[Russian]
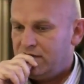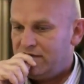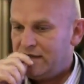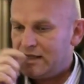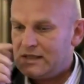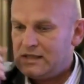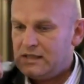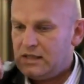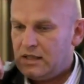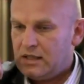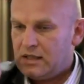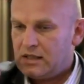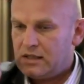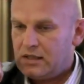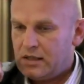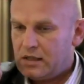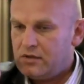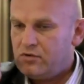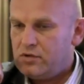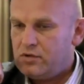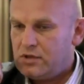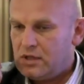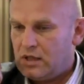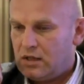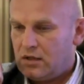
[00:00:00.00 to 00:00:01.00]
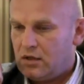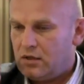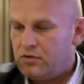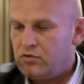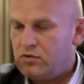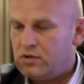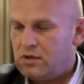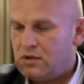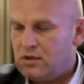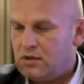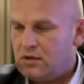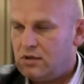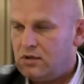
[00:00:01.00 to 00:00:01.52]
вернее, для людей.
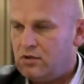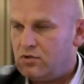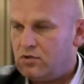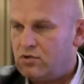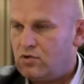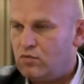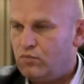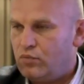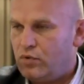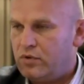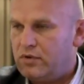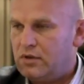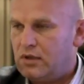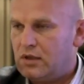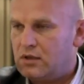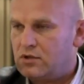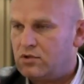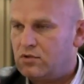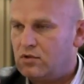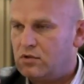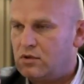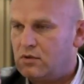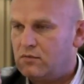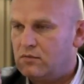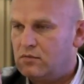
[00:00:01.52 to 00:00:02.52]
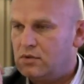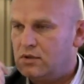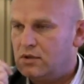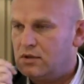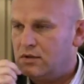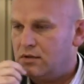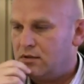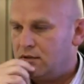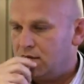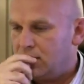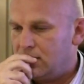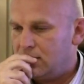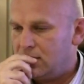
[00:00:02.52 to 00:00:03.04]
Люди не, не очень поняли, что там
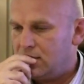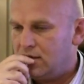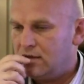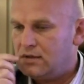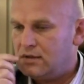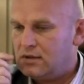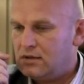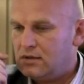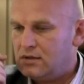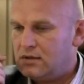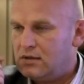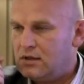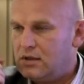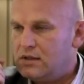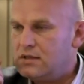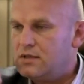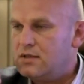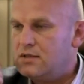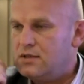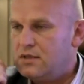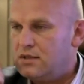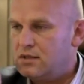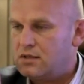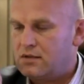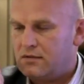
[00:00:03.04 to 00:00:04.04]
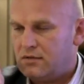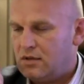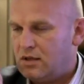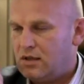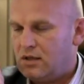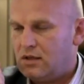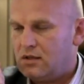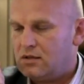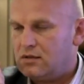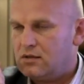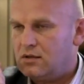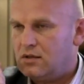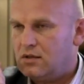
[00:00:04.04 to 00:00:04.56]
было э,
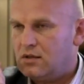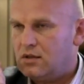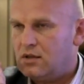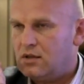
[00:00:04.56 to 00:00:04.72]
лицензирование.